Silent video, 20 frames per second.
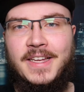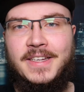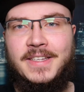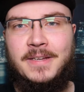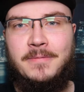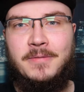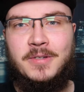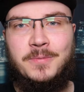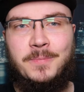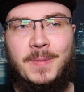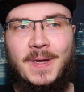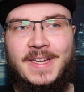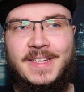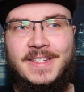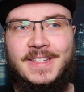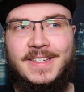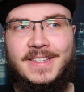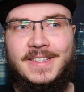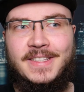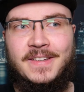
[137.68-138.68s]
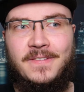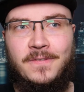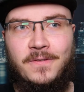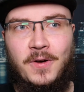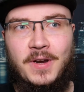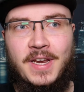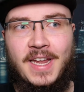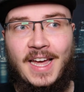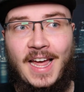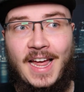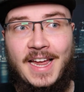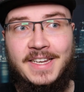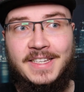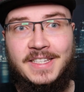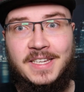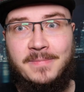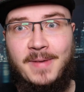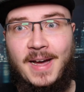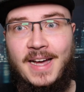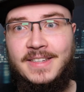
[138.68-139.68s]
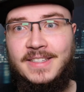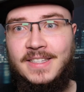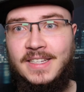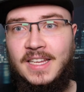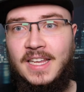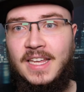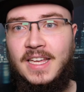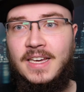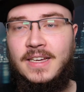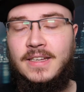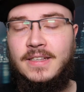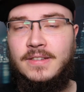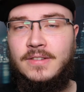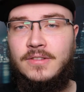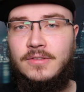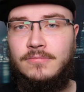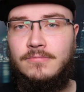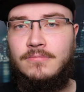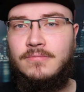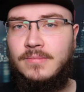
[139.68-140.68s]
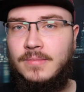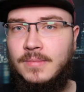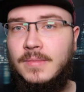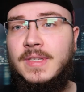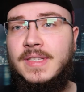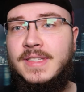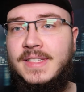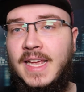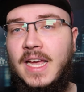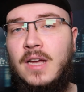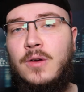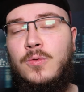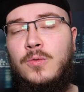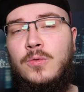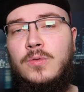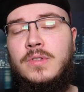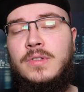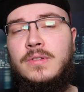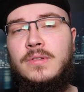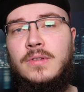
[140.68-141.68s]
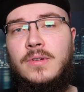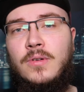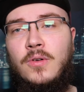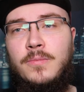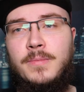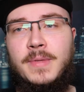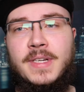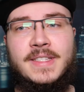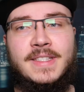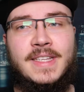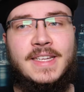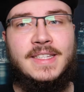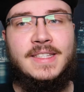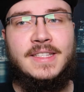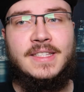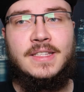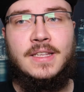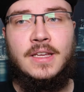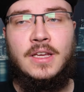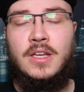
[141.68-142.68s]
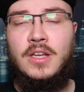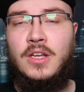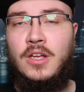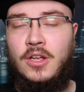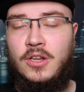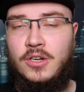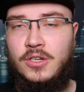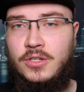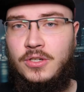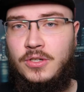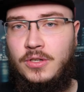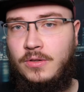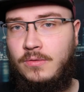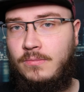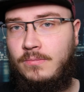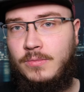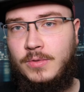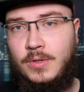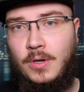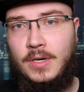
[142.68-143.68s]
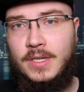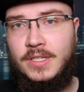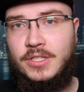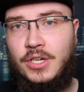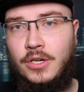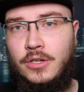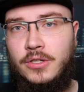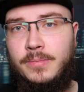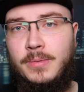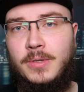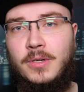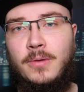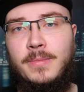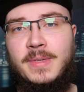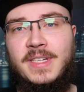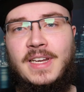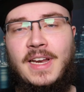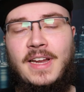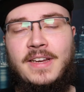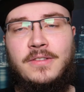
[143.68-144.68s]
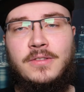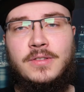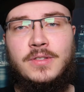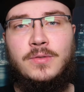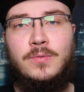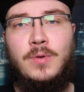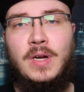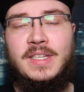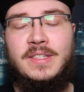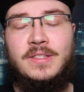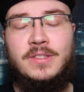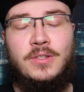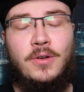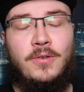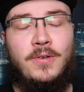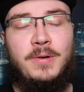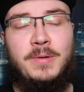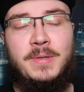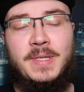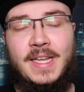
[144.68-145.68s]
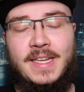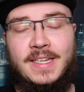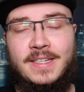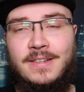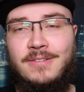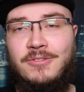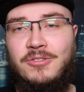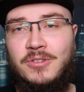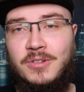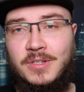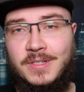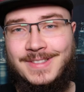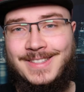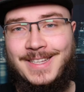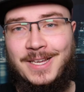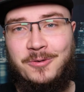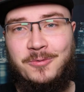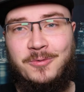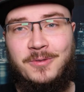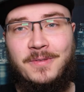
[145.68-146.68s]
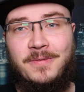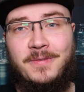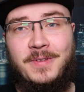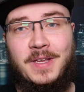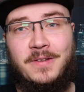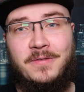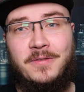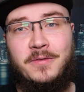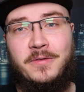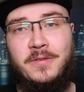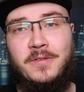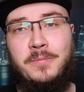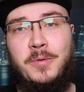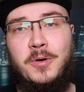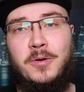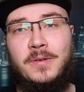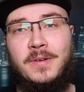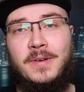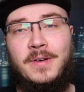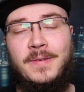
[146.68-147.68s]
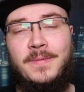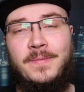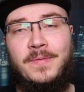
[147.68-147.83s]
dementsprechend von der reinen Thematik her sehr gut umgesetzt. Tolles Schauspiel, komme ich gleich noch zu. Also storytechnisch sehr gut. 4 von 5 Punkten.